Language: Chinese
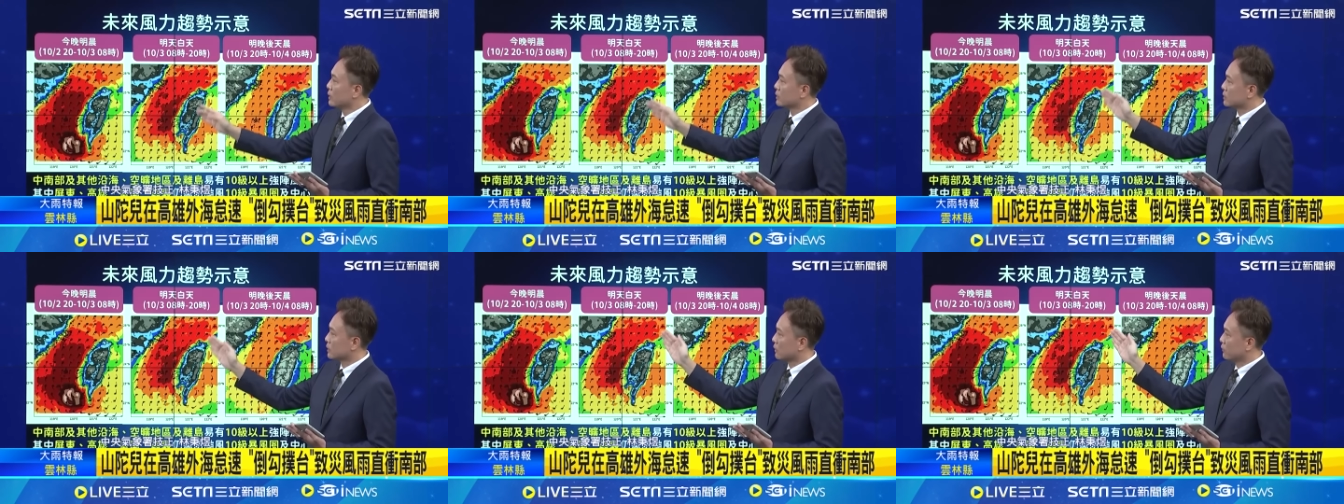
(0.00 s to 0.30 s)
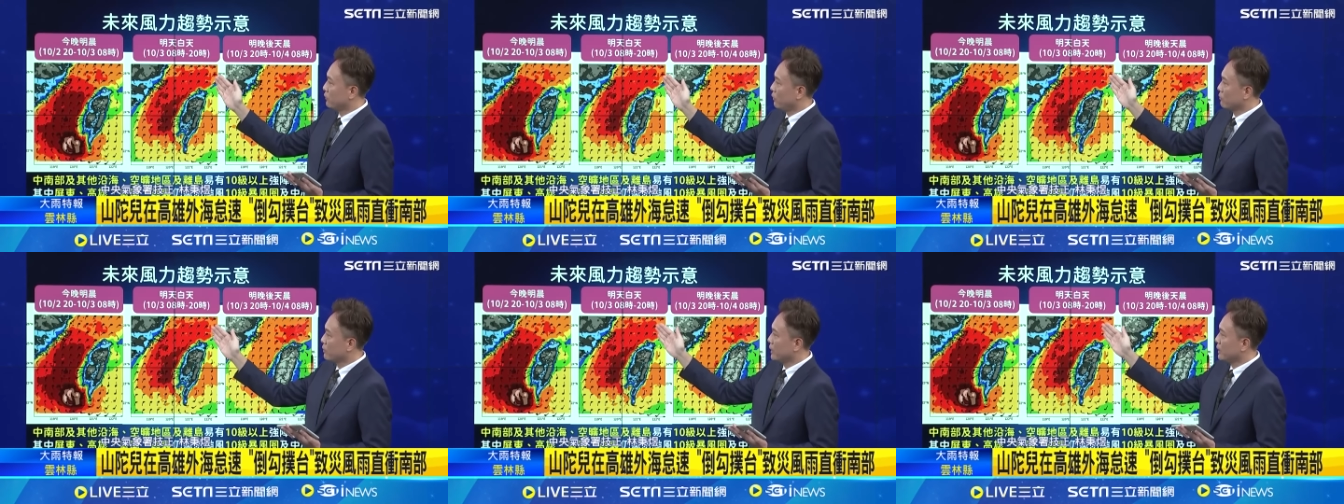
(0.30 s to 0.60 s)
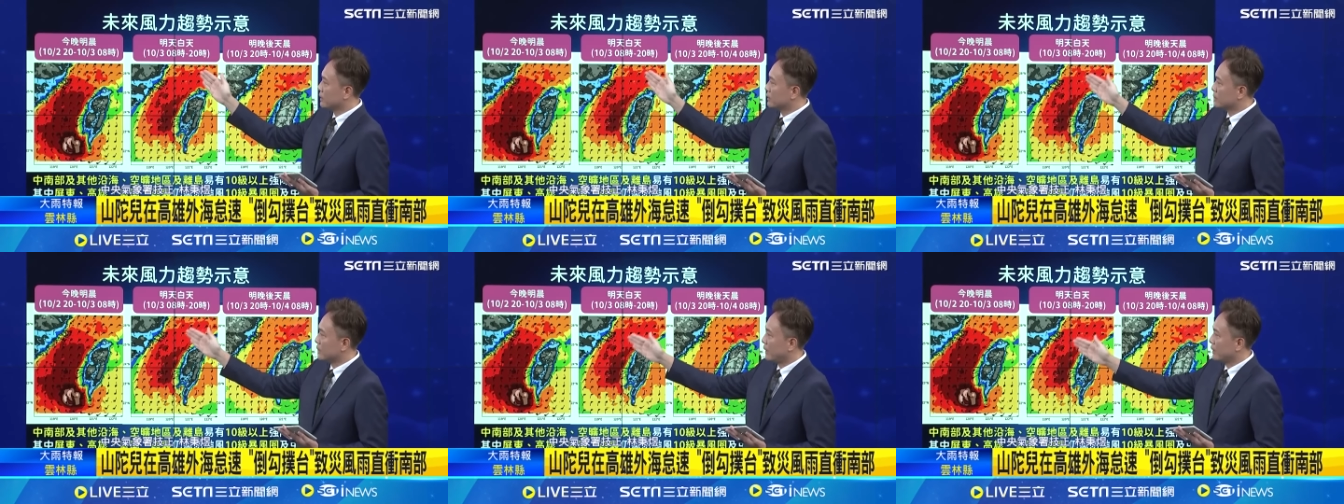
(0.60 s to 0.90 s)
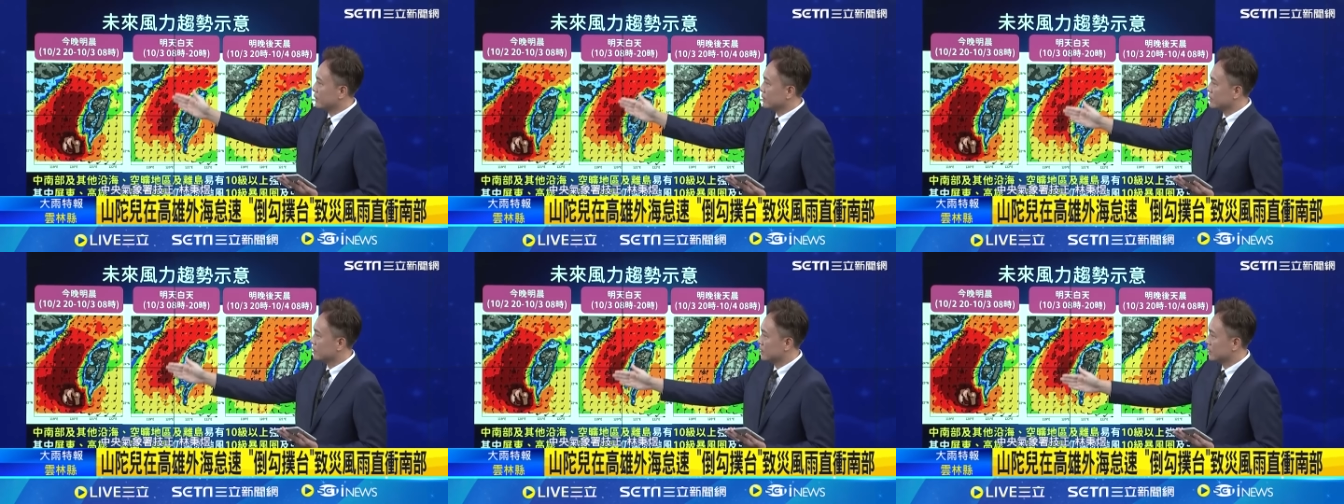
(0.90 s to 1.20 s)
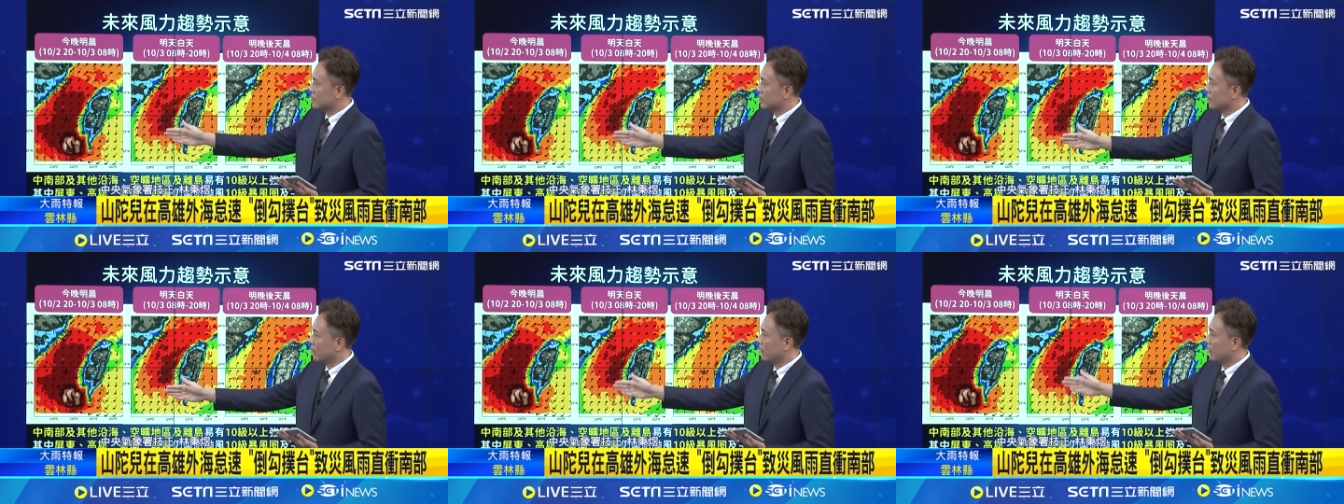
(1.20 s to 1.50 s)
整个风力在
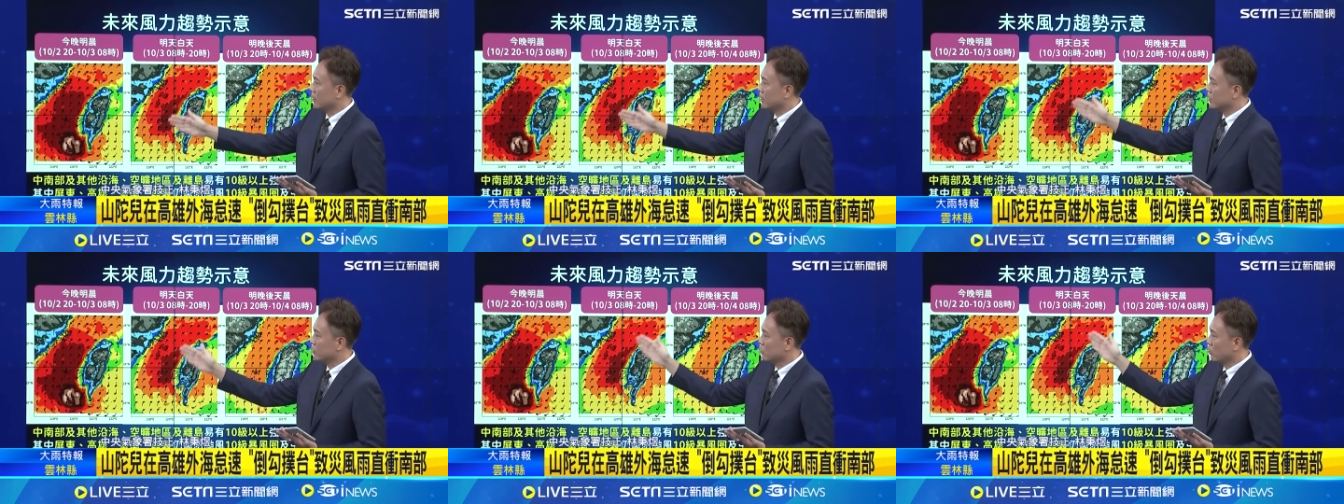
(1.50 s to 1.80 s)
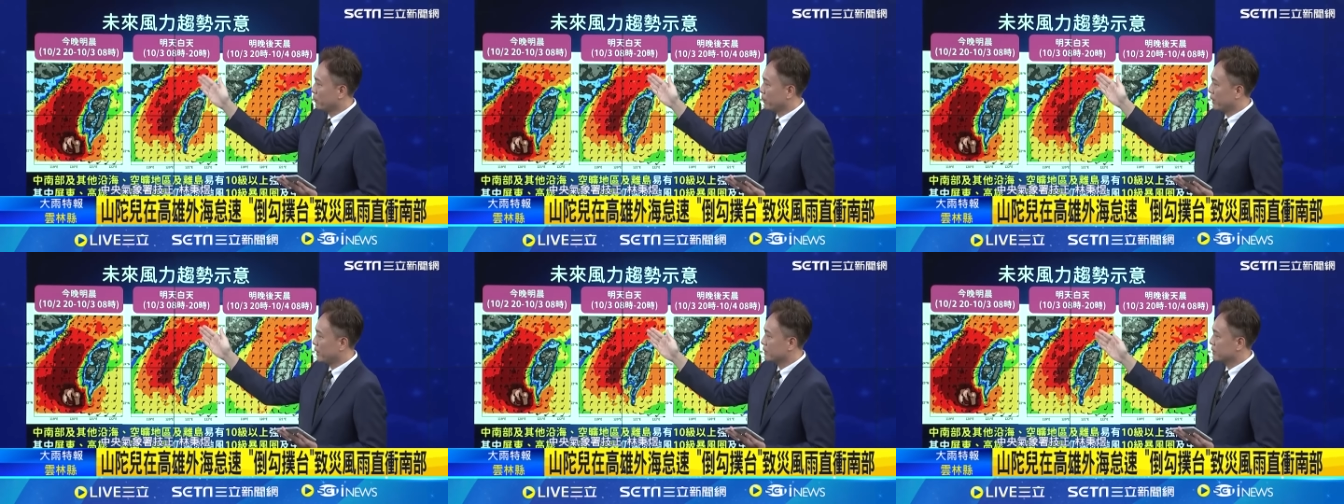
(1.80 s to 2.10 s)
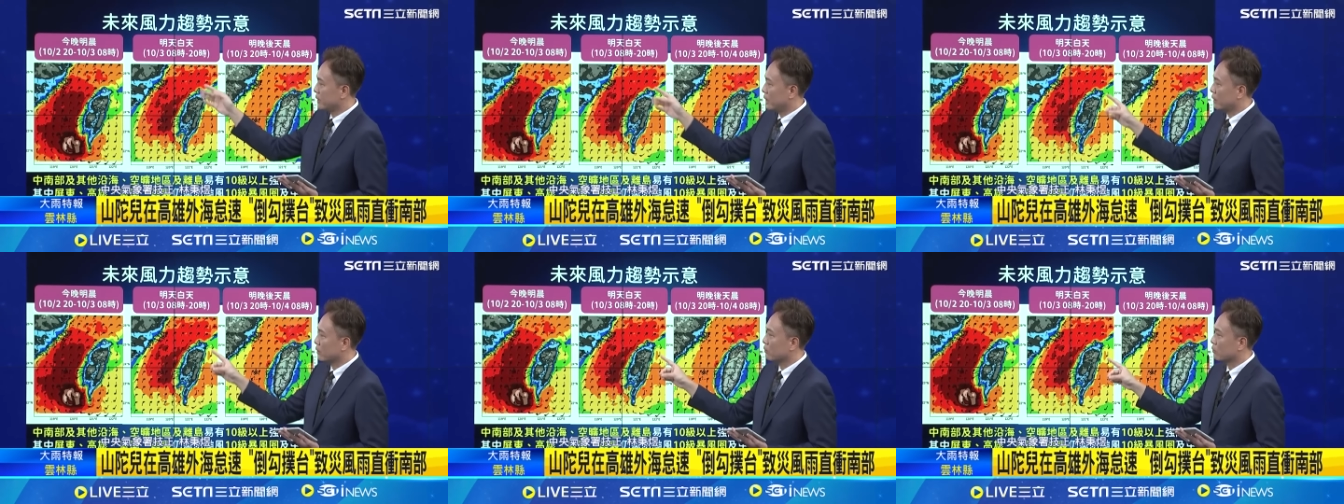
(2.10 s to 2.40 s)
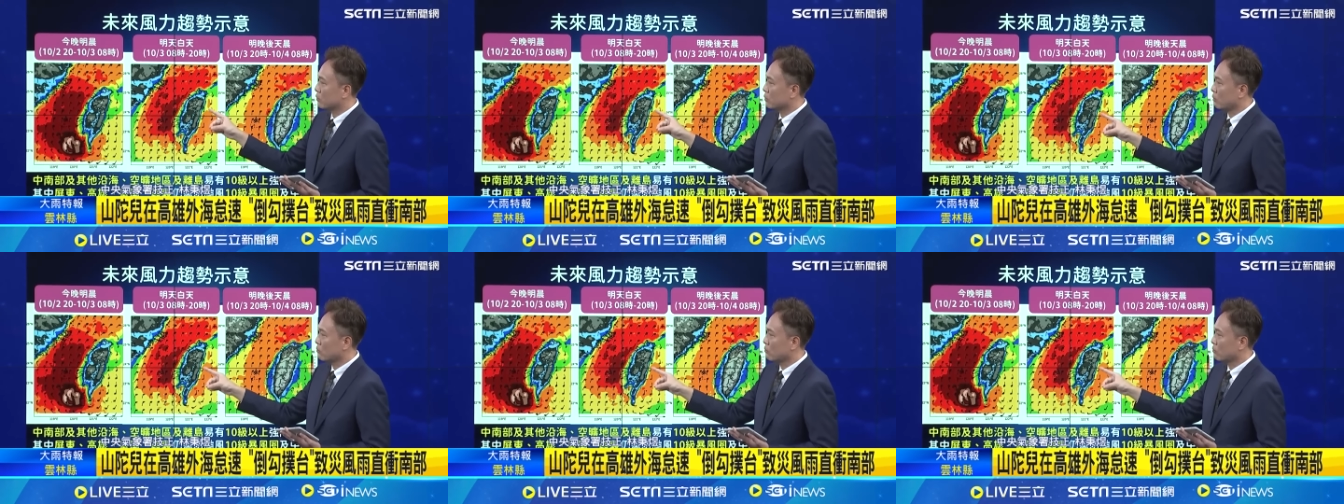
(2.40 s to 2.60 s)
西侧依旧偏强，